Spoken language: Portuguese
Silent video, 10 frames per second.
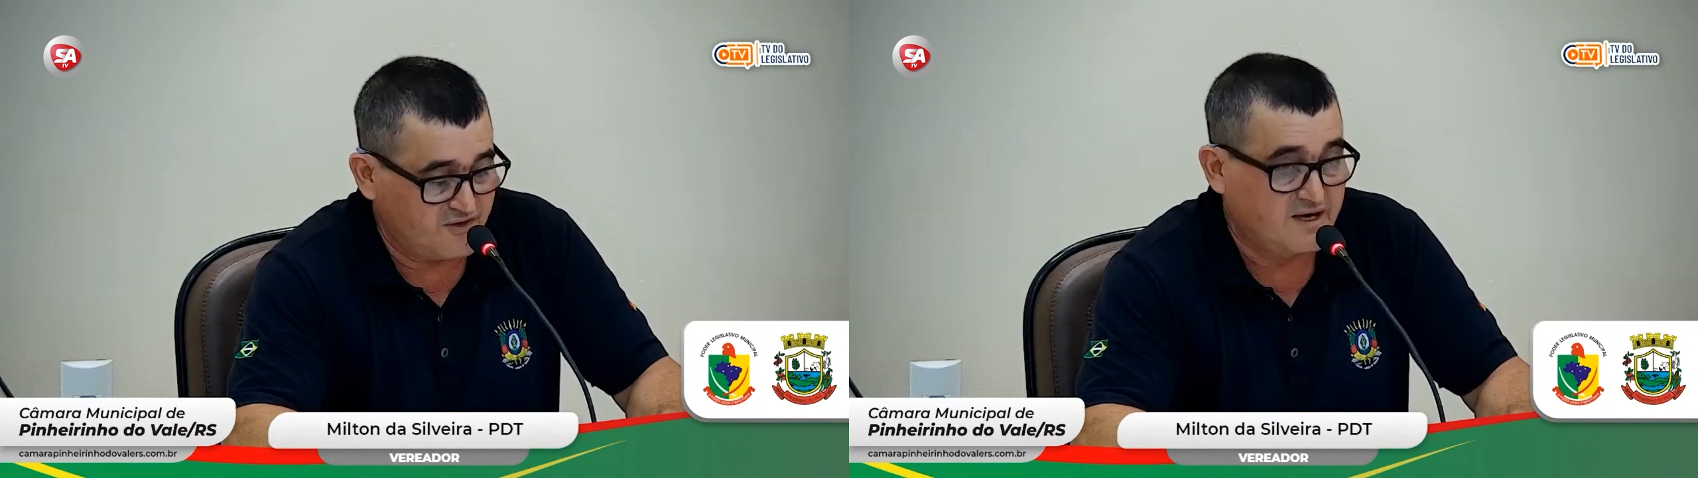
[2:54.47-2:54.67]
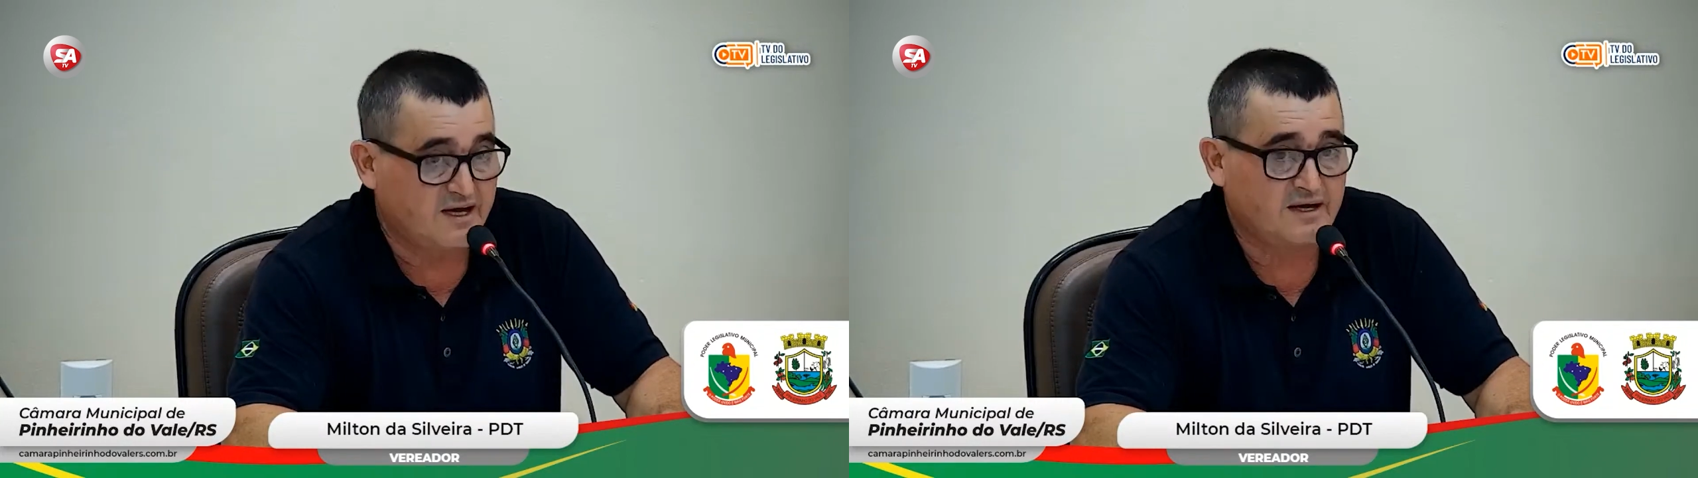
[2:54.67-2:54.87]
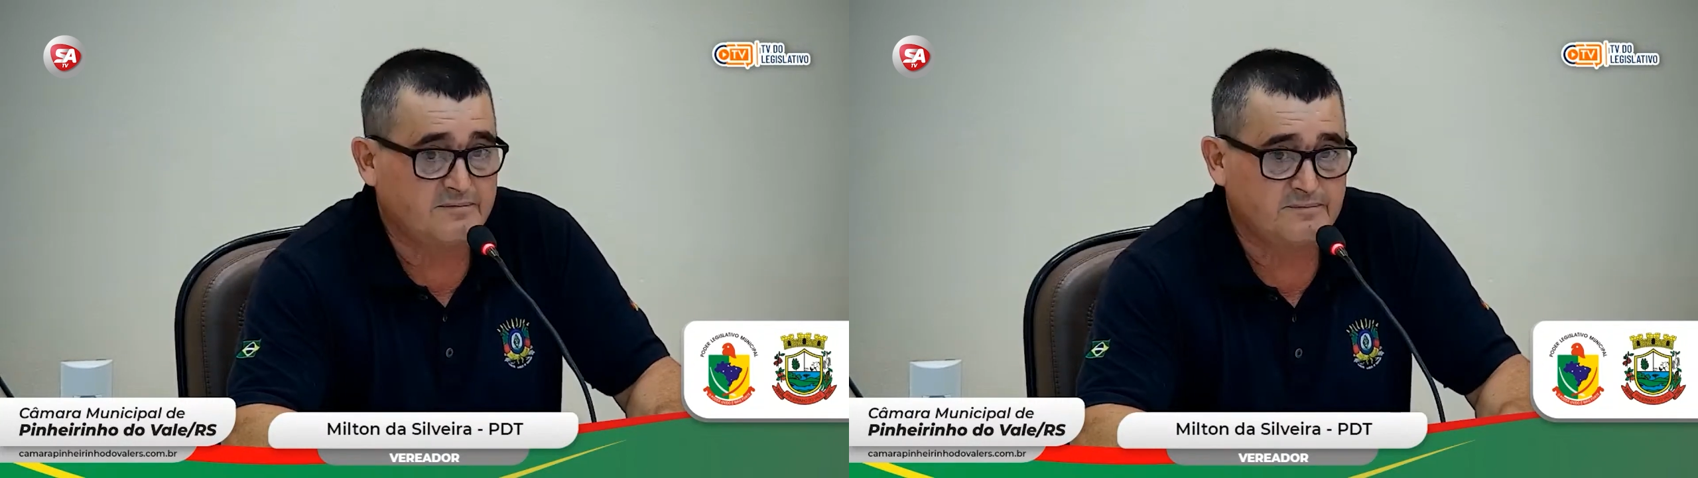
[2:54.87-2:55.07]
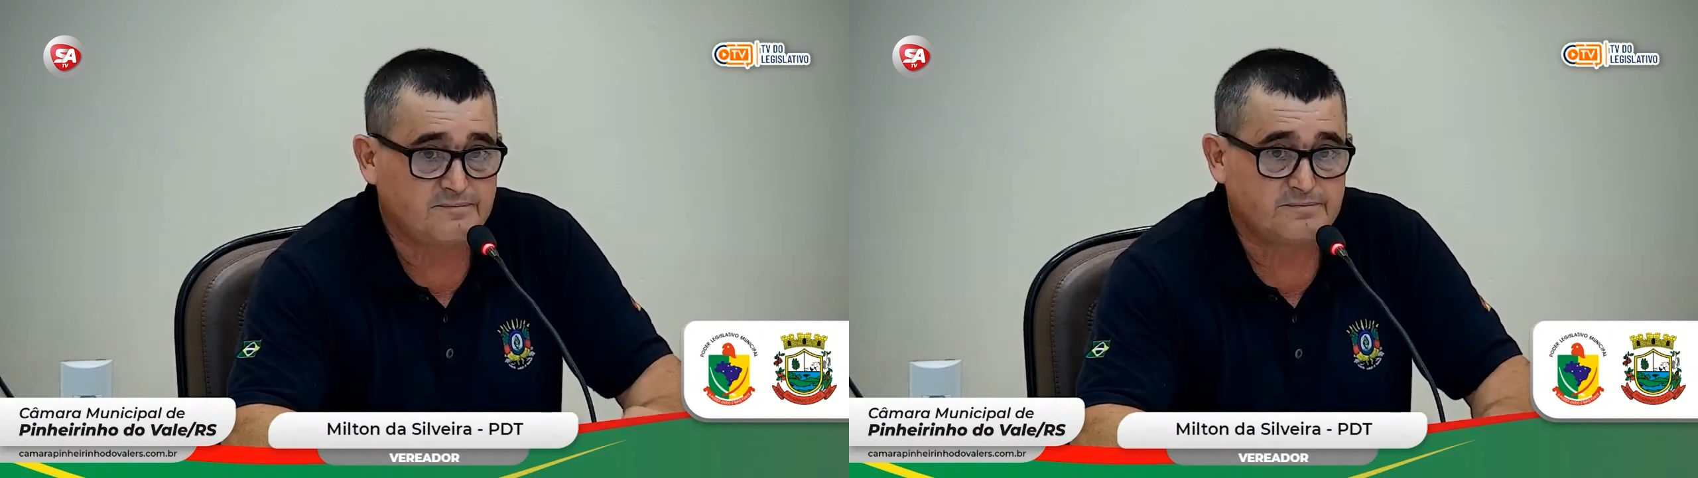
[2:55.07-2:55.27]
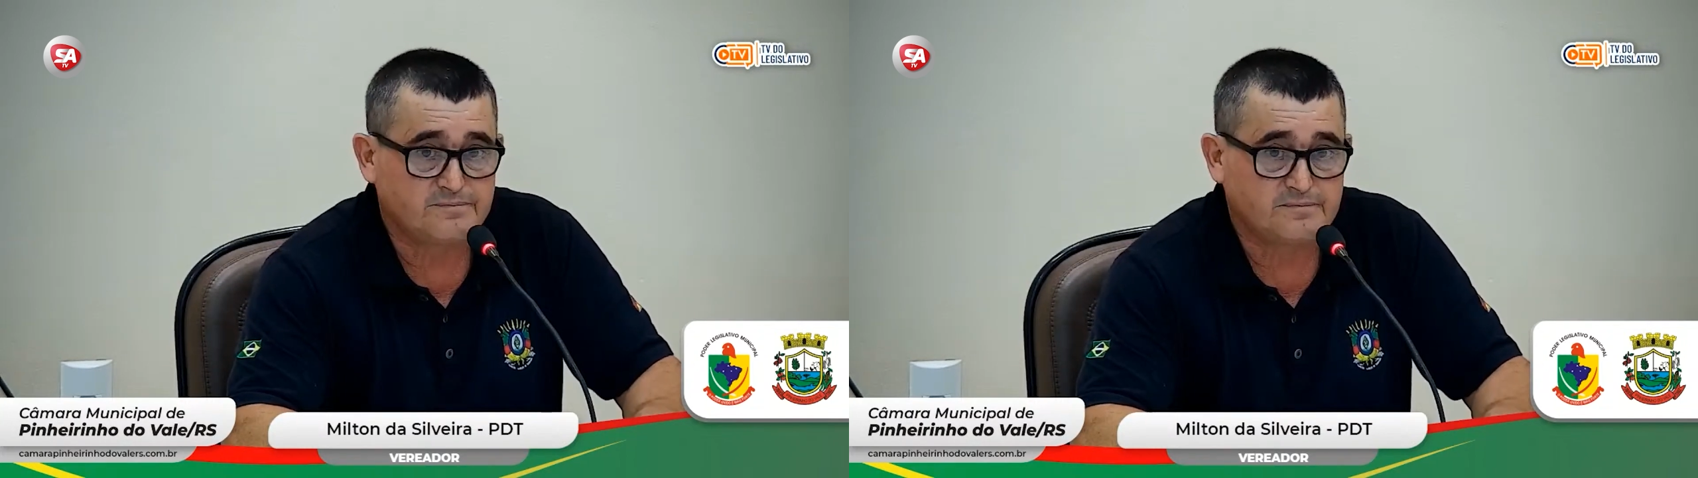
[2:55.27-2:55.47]
para
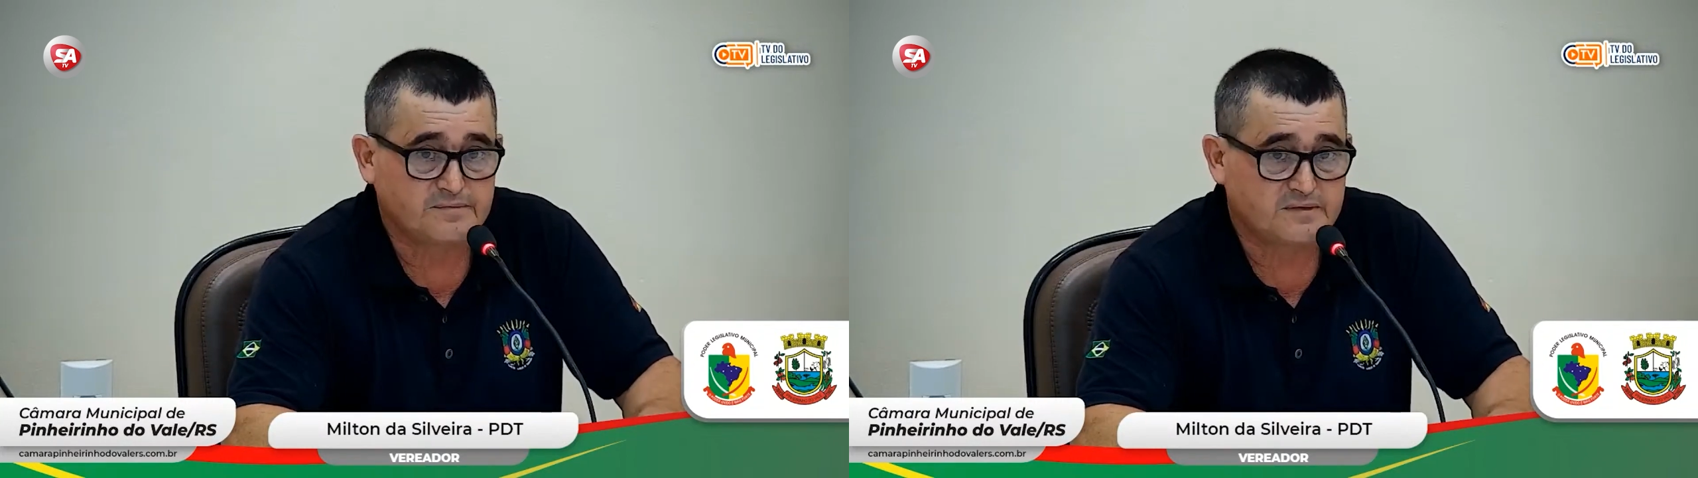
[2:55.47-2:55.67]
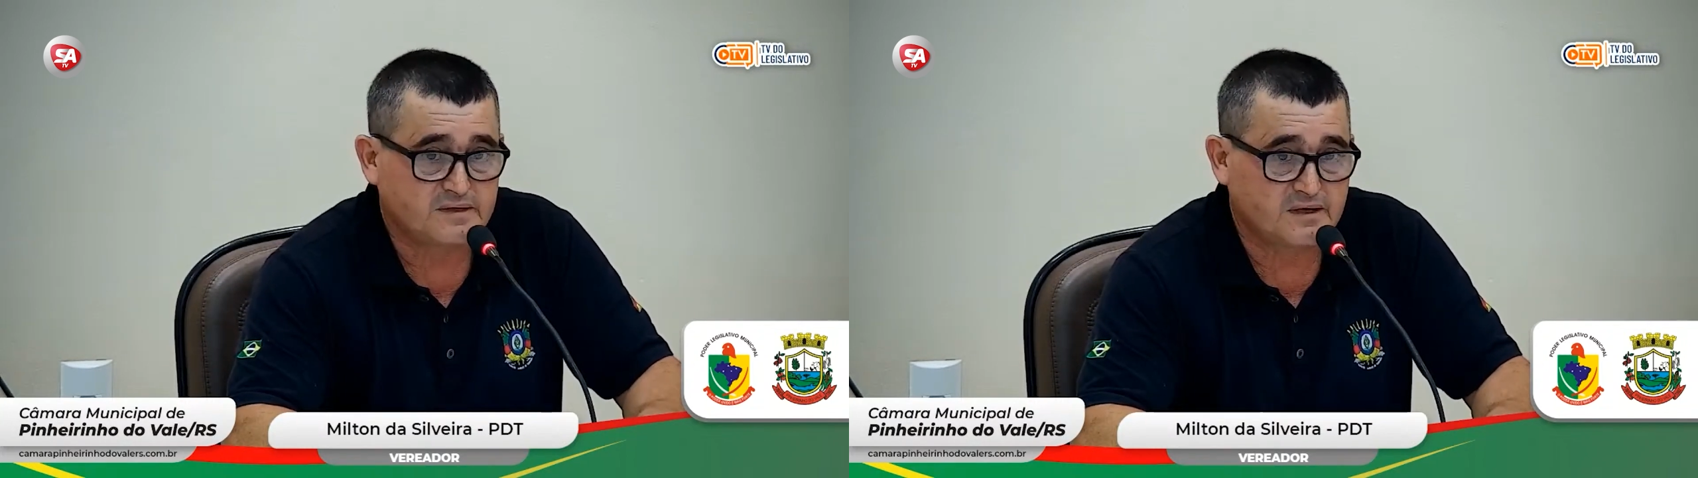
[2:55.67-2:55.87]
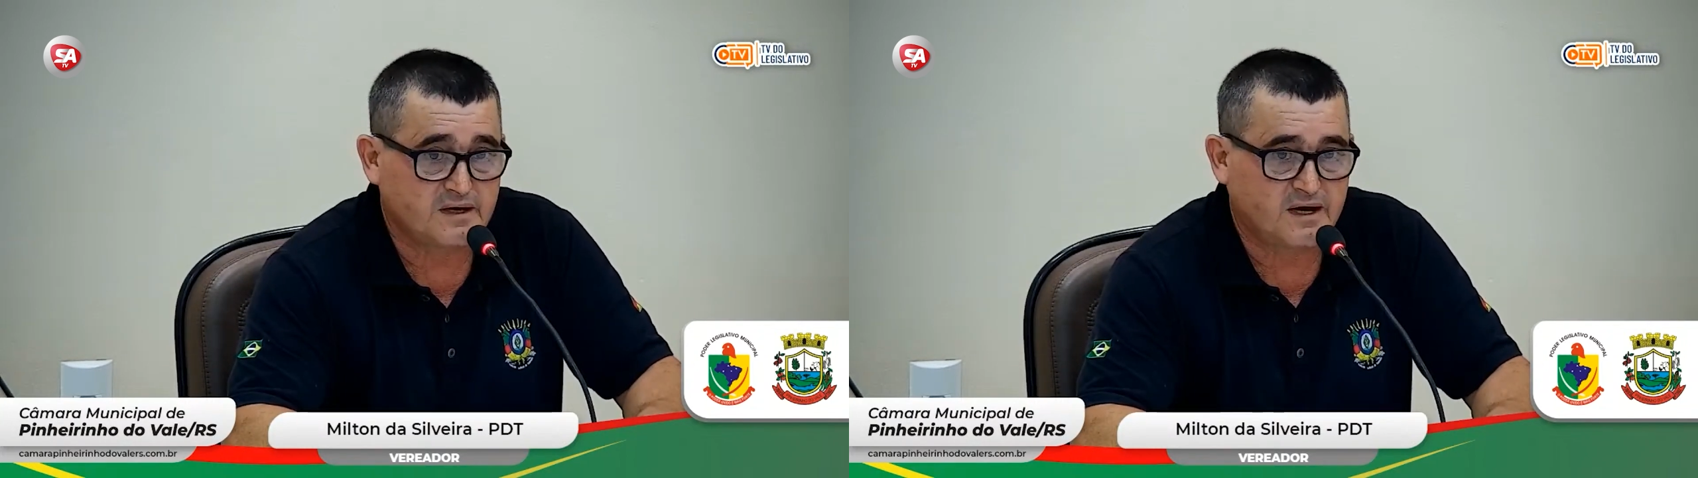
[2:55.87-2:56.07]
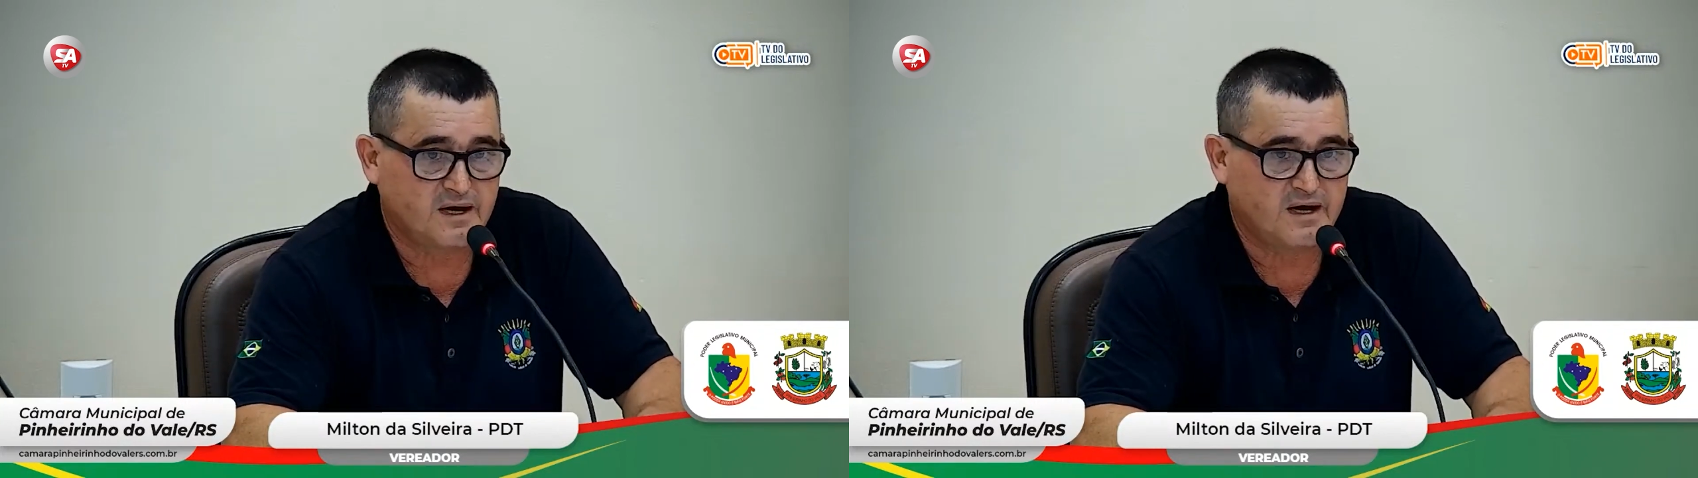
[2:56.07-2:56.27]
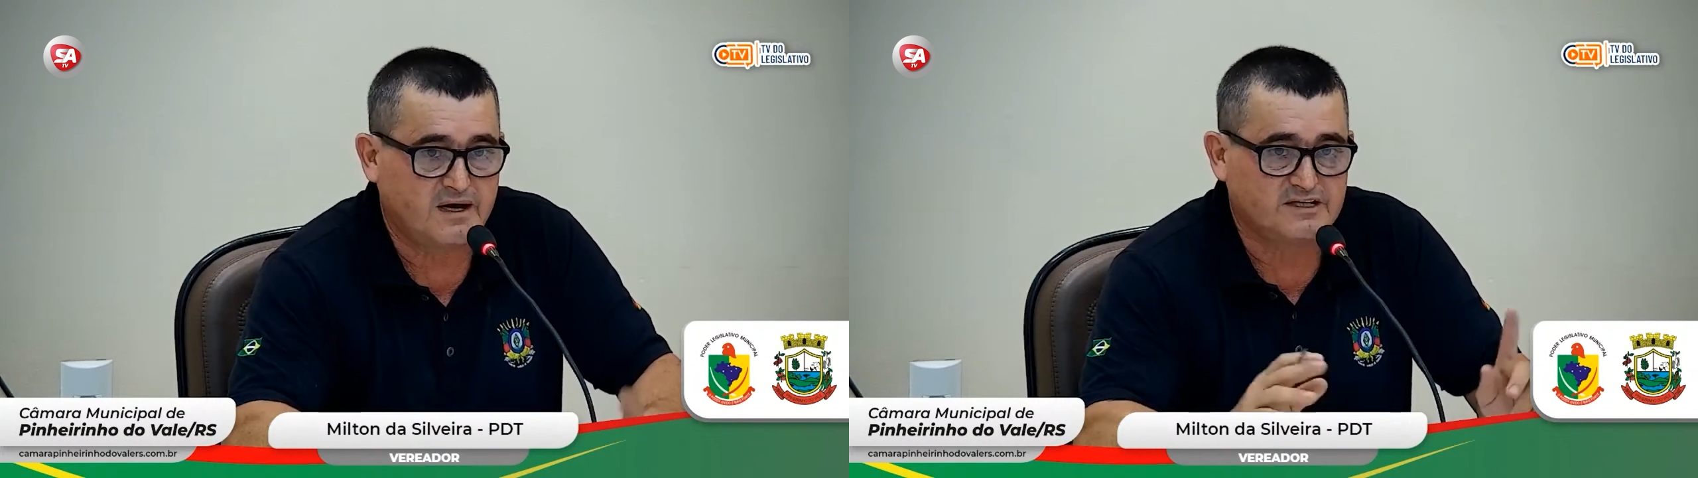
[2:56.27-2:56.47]
falar
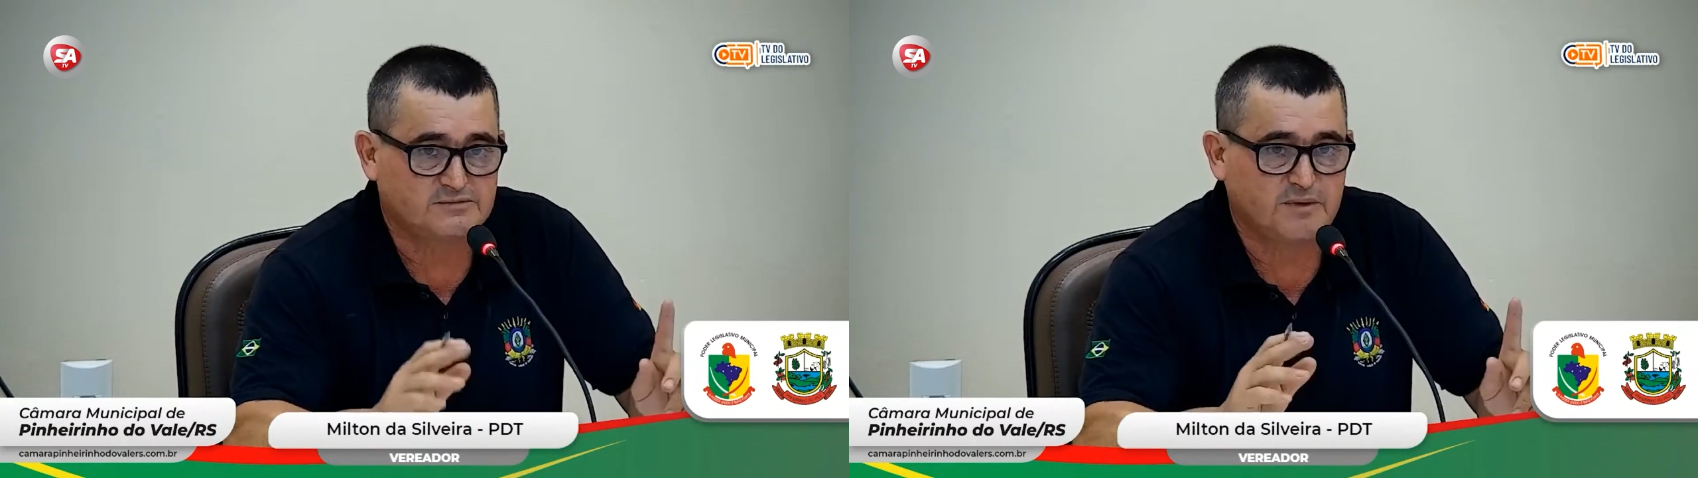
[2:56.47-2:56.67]
a